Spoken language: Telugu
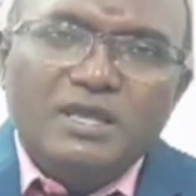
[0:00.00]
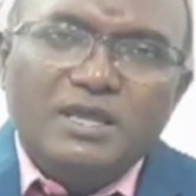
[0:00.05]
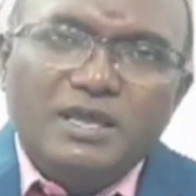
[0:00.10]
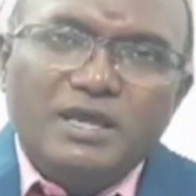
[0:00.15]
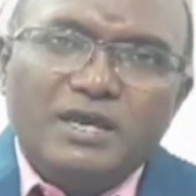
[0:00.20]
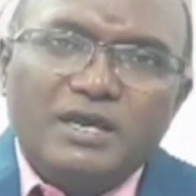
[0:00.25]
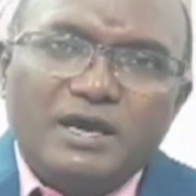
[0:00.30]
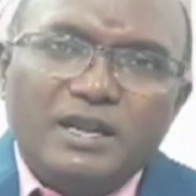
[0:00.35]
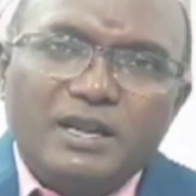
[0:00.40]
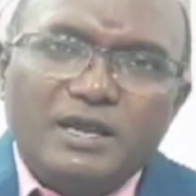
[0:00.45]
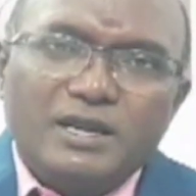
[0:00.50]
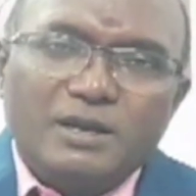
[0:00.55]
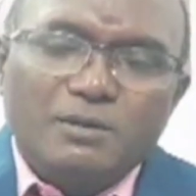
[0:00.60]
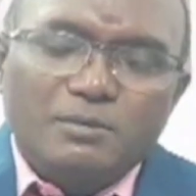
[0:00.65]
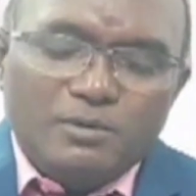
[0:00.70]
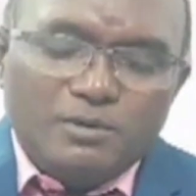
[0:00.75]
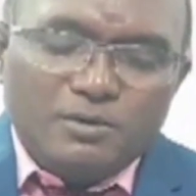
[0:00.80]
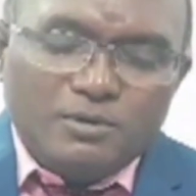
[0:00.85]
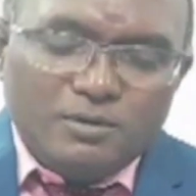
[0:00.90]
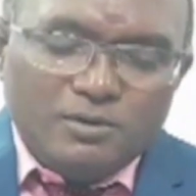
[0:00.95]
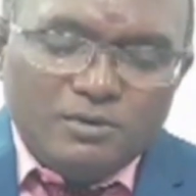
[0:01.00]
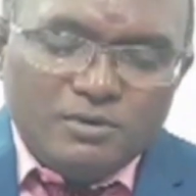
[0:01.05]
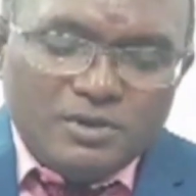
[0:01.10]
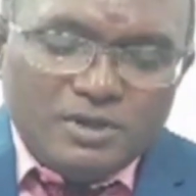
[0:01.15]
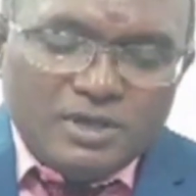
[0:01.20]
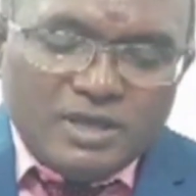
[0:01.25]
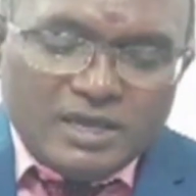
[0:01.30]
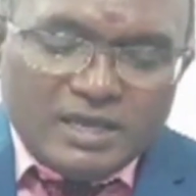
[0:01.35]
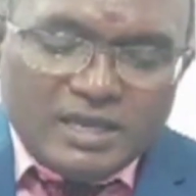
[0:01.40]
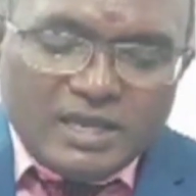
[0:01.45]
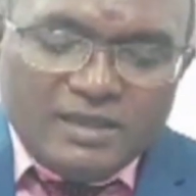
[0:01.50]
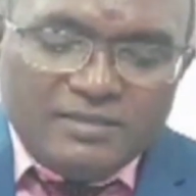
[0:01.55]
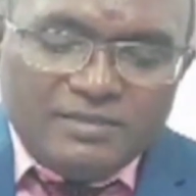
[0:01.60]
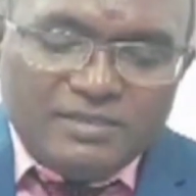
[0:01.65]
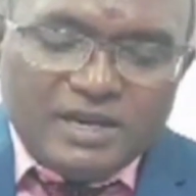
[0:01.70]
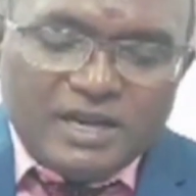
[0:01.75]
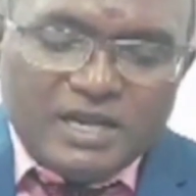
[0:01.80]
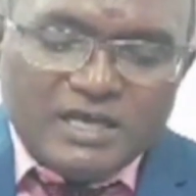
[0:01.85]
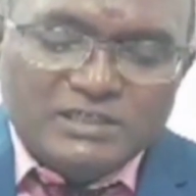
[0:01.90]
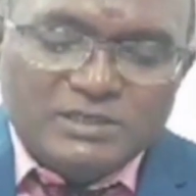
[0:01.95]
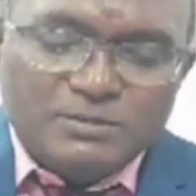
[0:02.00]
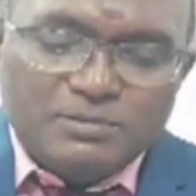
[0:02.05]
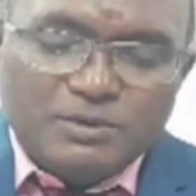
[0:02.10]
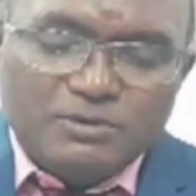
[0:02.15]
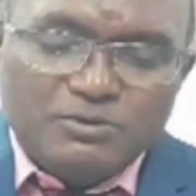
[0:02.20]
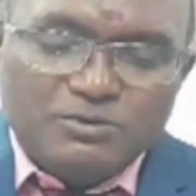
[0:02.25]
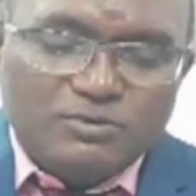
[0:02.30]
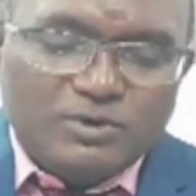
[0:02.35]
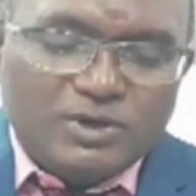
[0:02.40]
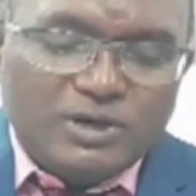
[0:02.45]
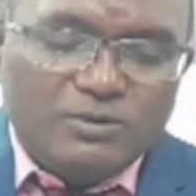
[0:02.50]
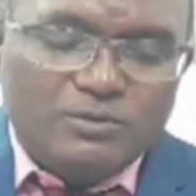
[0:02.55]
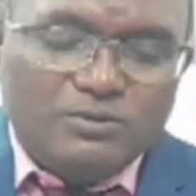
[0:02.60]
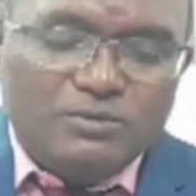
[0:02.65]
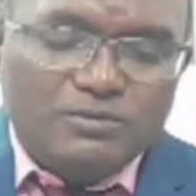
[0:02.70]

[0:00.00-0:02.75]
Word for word: ఈ కార్యక్రమంలో కేంద్ర రాష్ట్ర ప్రభుత్వాలు